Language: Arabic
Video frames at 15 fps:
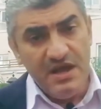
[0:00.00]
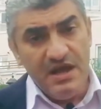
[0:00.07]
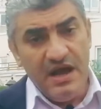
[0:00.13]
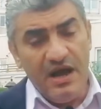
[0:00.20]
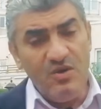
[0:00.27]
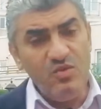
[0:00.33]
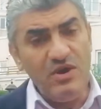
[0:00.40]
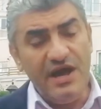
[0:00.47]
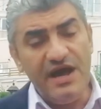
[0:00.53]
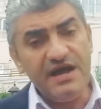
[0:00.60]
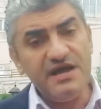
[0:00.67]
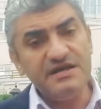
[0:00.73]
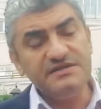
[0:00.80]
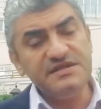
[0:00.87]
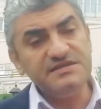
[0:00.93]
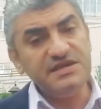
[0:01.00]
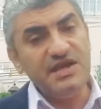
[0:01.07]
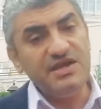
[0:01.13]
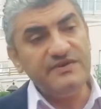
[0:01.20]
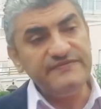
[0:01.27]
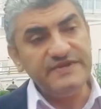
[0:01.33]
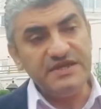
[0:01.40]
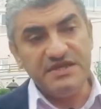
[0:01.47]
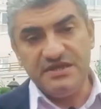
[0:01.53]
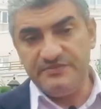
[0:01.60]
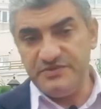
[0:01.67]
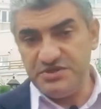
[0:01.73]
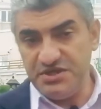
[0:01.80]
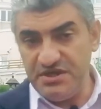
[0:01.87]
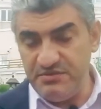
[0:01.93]
اول حاجه تسال نفسك انت
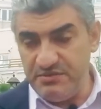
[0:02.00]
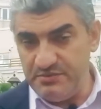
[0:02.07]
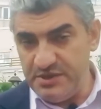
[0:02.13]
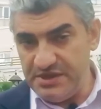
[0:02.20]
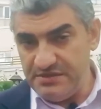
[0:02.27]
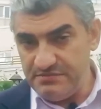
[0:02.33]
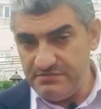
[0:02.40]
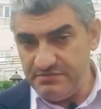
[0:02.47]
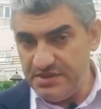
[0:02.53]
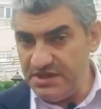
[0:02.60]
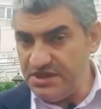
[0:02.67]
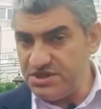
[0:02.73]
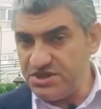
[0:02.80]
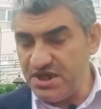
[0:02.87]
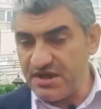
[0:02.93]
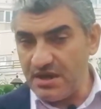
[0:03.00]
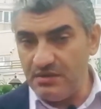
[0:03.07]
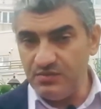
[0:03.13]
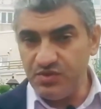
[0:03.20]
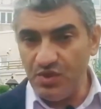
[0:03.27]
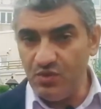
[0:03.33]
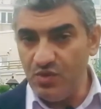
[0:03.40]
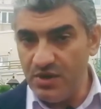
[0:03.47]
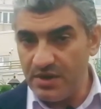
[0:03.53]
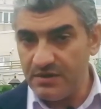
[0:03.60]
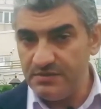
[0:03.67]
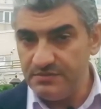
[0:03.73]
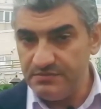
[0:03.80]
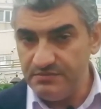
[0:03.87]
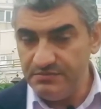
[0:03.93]
بتشتري من مين مين الشركه المطوره
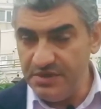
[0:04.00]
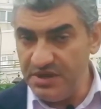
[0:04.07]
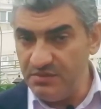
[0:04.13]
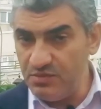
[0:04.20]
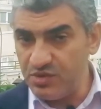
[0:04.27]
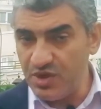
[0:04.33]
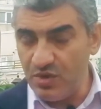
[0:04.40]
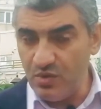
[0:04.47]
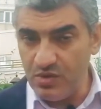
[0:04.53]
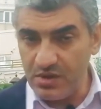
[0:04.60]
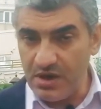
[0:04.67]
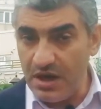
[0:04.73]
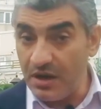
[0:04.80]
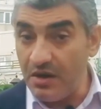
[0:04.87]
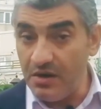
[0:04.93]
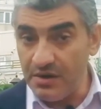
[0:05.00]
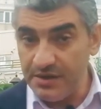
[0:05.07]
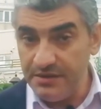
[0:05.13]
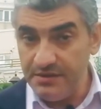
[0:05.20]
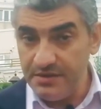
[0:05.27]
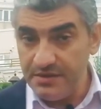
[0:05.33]
مين المطور العقاري